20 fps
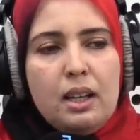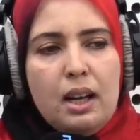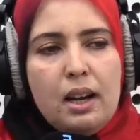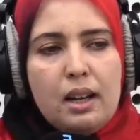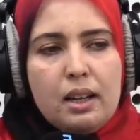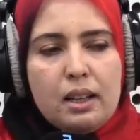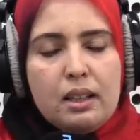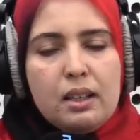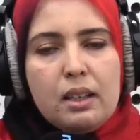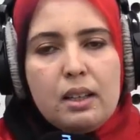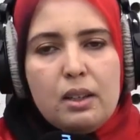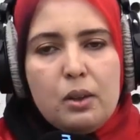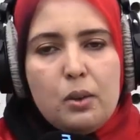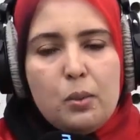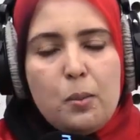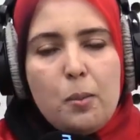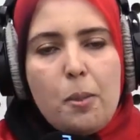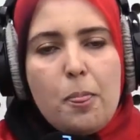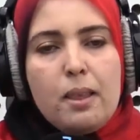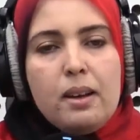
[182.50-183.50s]
الحقيقي
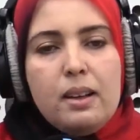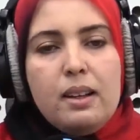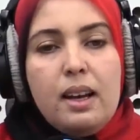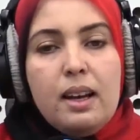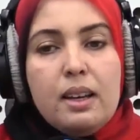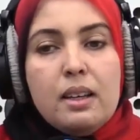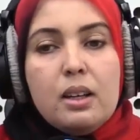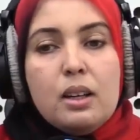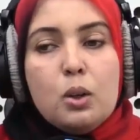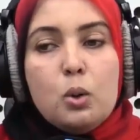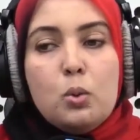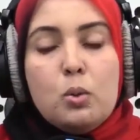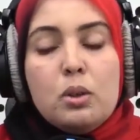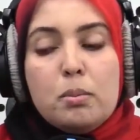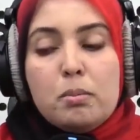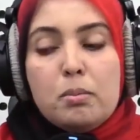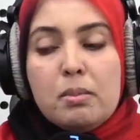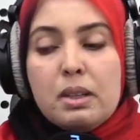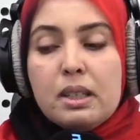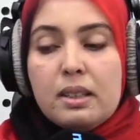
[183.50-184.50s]
الحياء هو
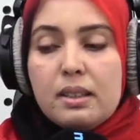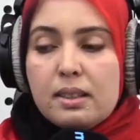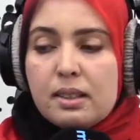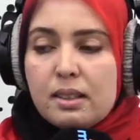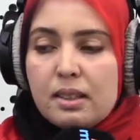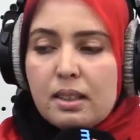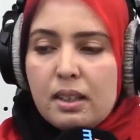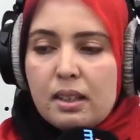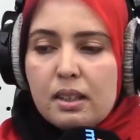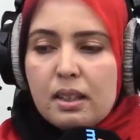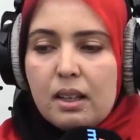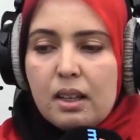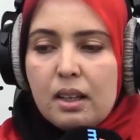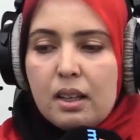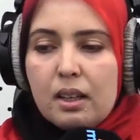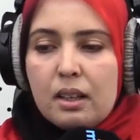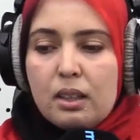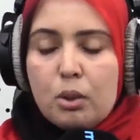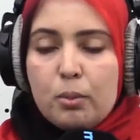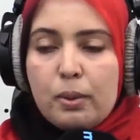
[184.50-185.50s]
لما انسان
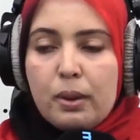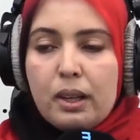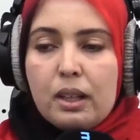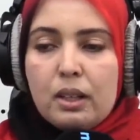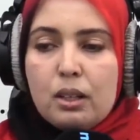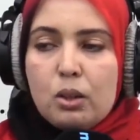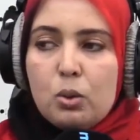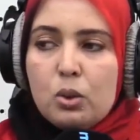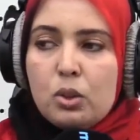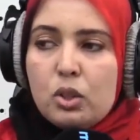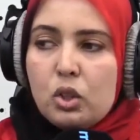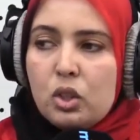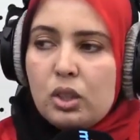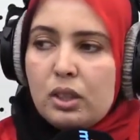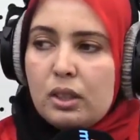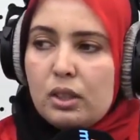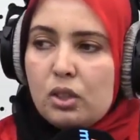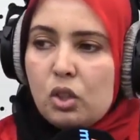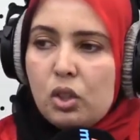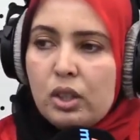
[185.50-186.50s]
يبغي يقول
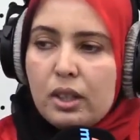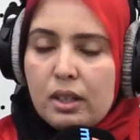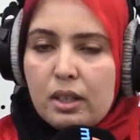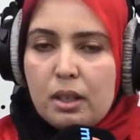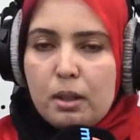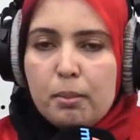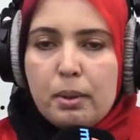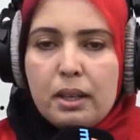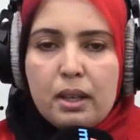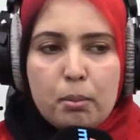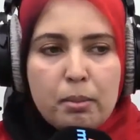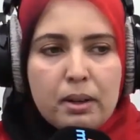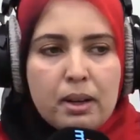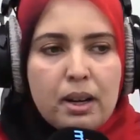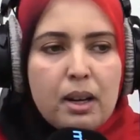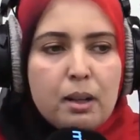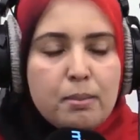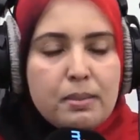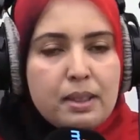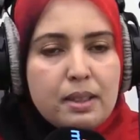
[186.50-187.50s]
شي شي كلمه
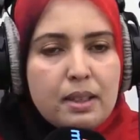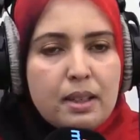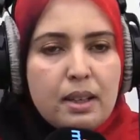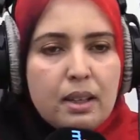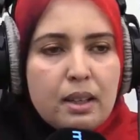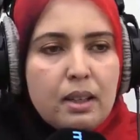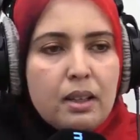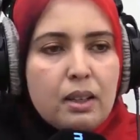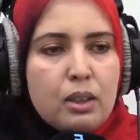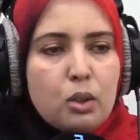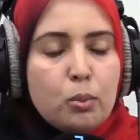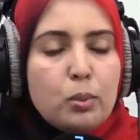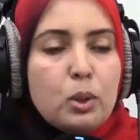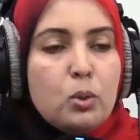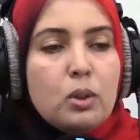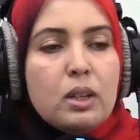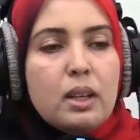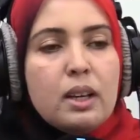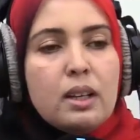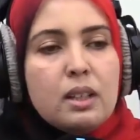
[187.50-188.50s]
يعبرها مزيان وما
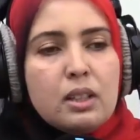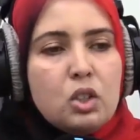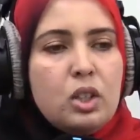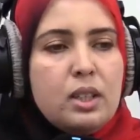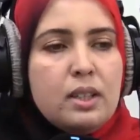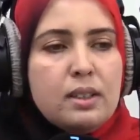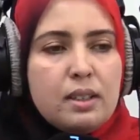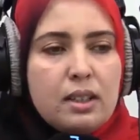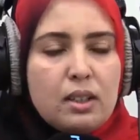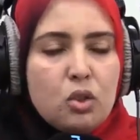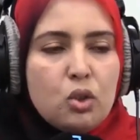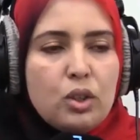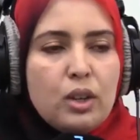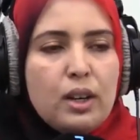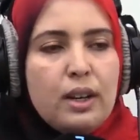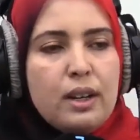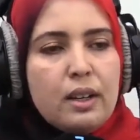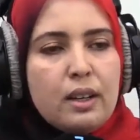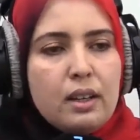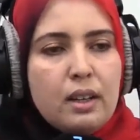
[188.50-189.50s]
يقولها لكش حيت
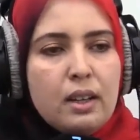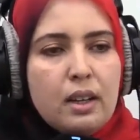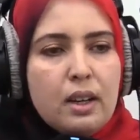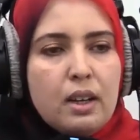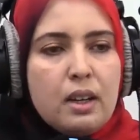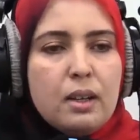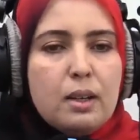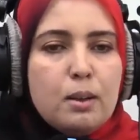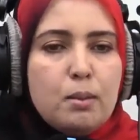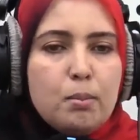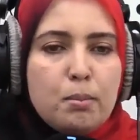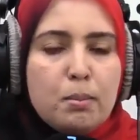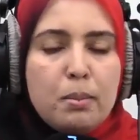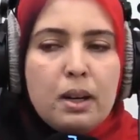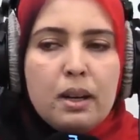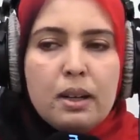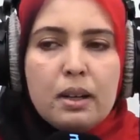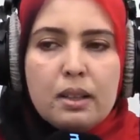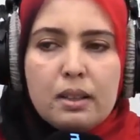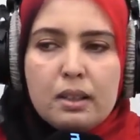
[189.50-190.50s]
غتجرحك
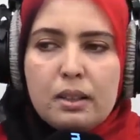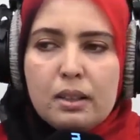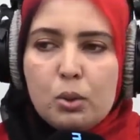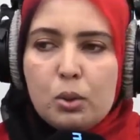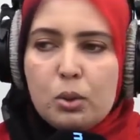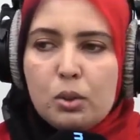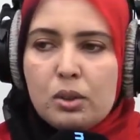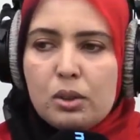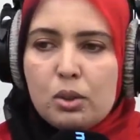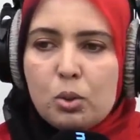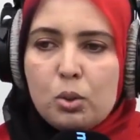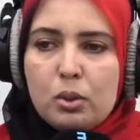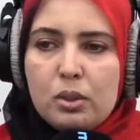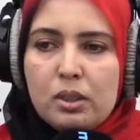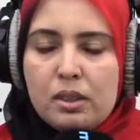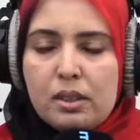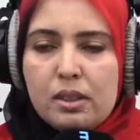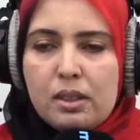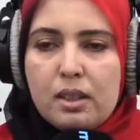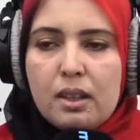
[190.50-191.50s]
لما يكون
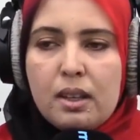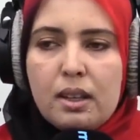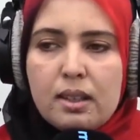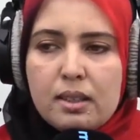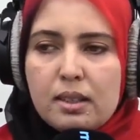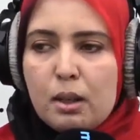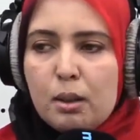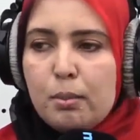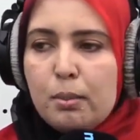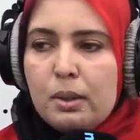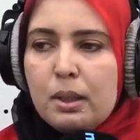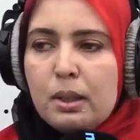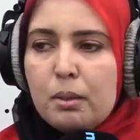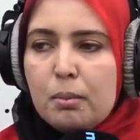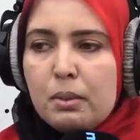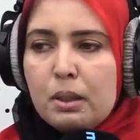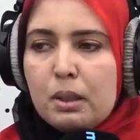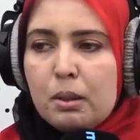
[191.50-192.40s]
تكوني انت ناعسه ما